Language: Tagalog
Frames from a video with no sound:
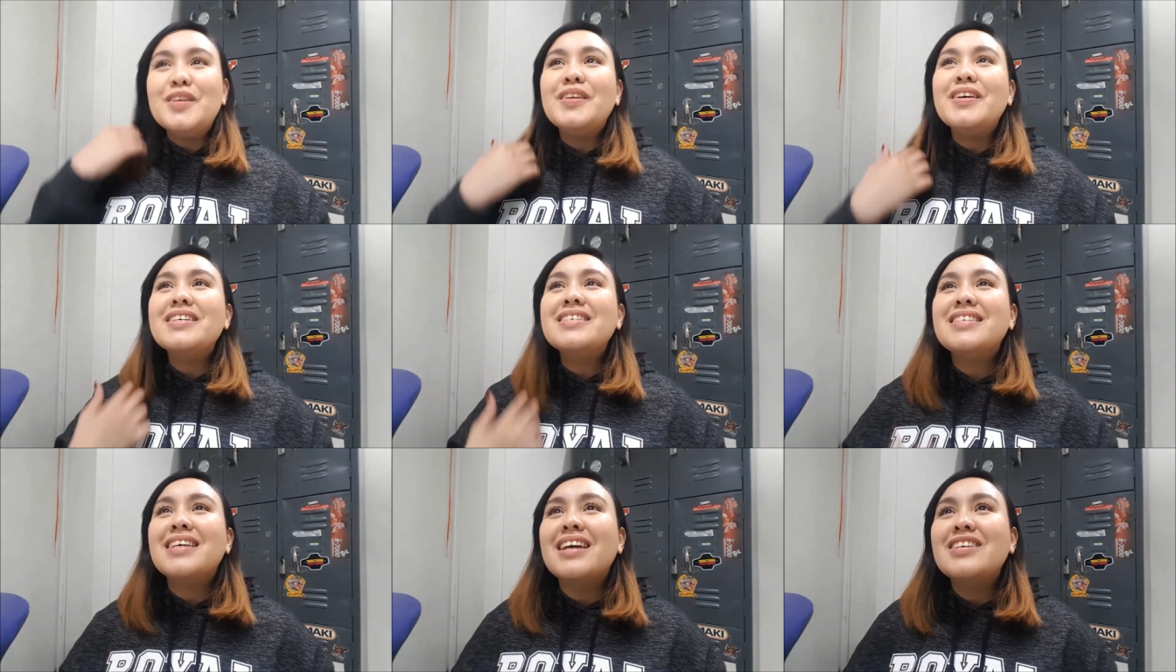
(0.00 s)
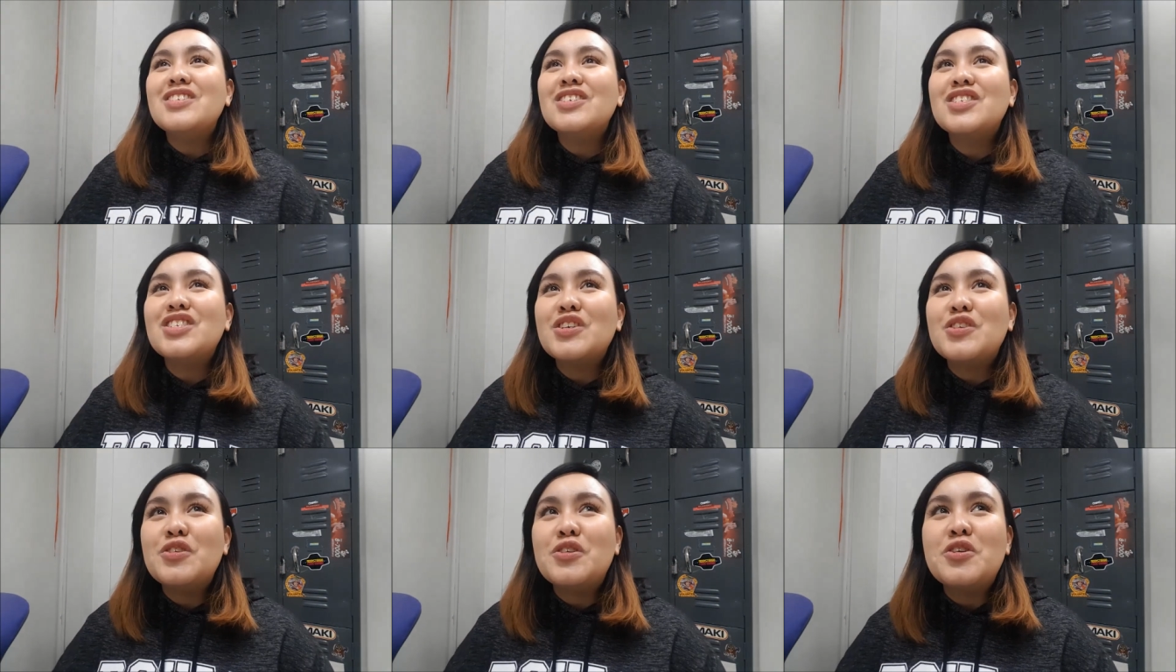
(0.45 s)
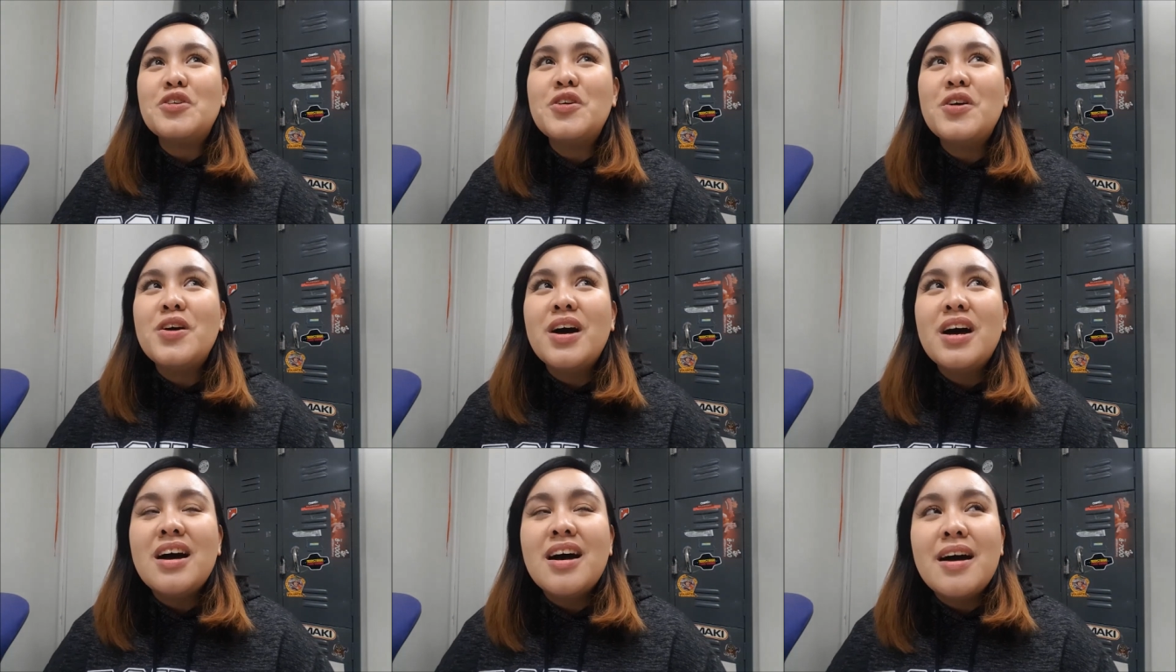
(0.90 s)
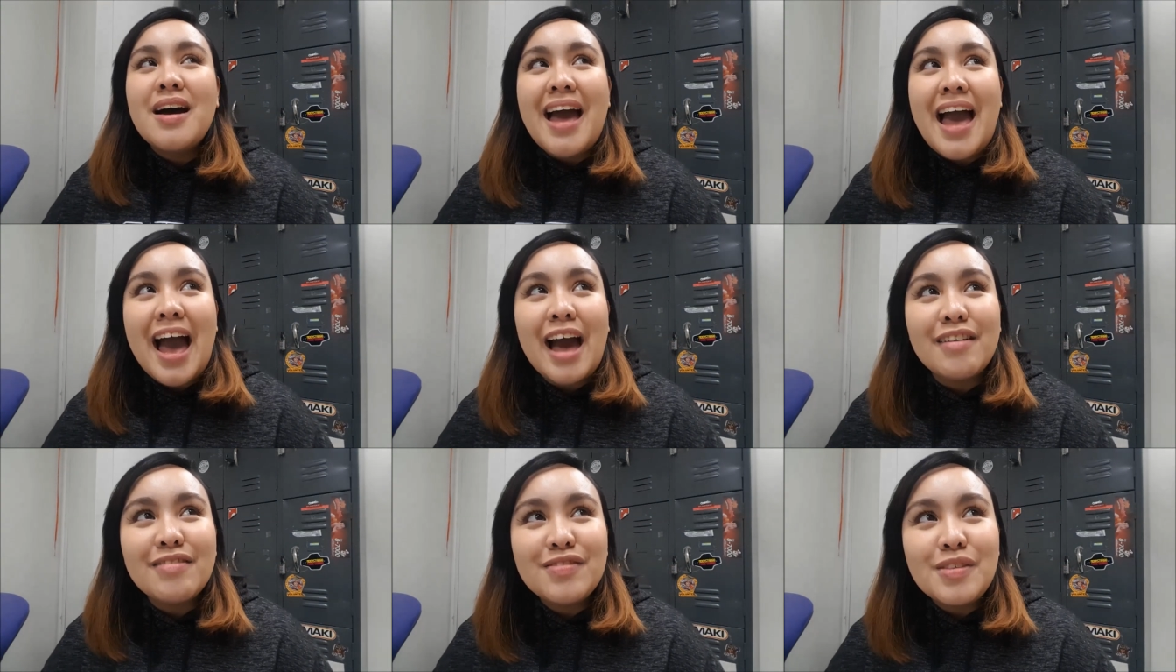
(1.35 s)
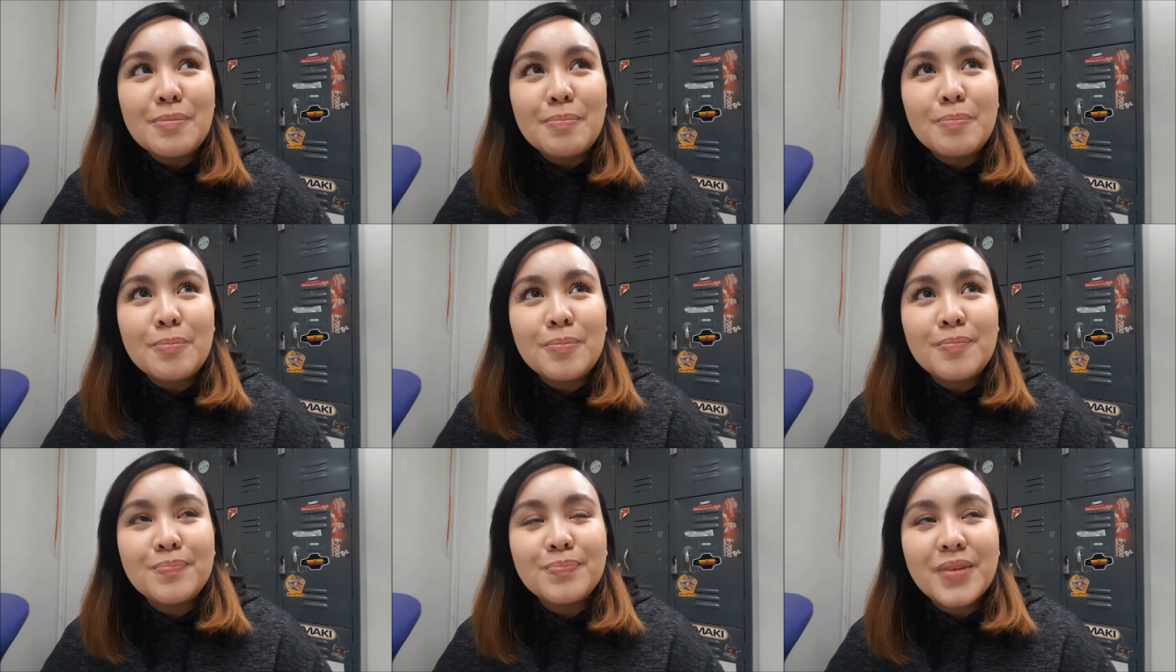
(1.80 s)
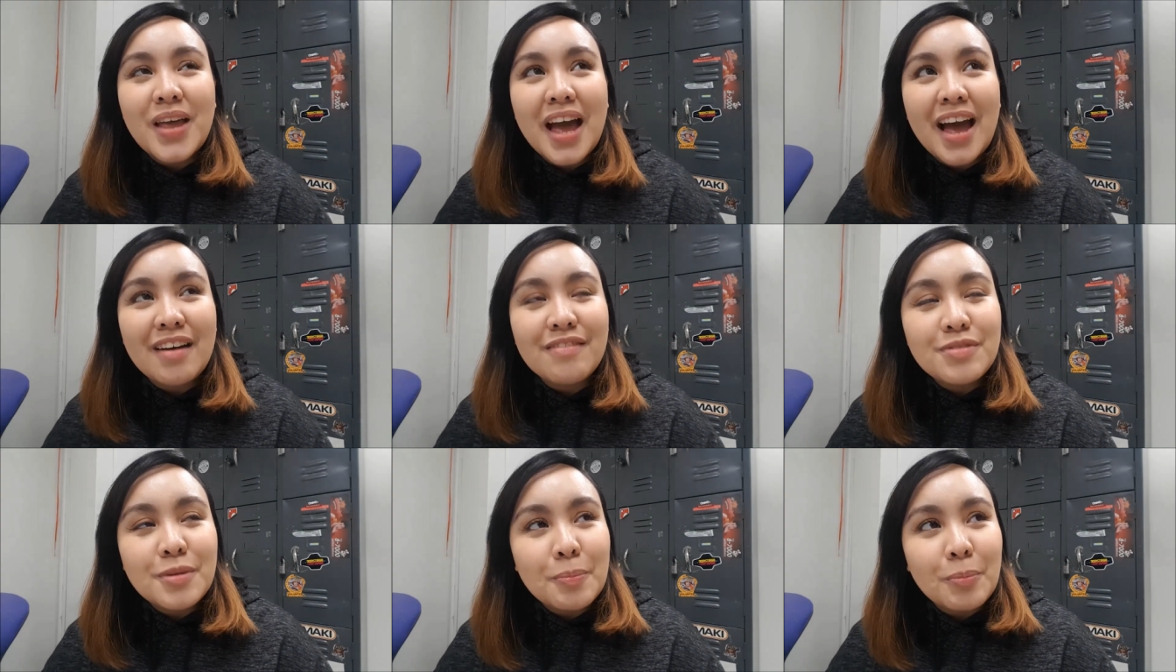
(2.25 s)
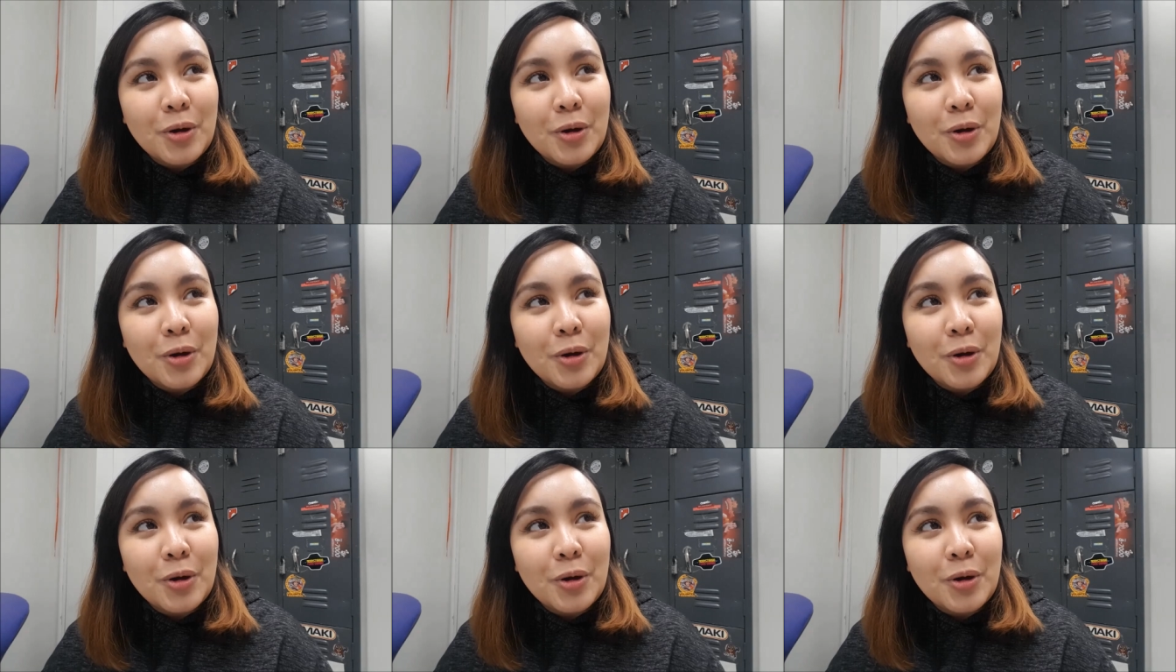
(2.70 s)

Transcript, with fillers: nung nag-sale siya siguro, half the half the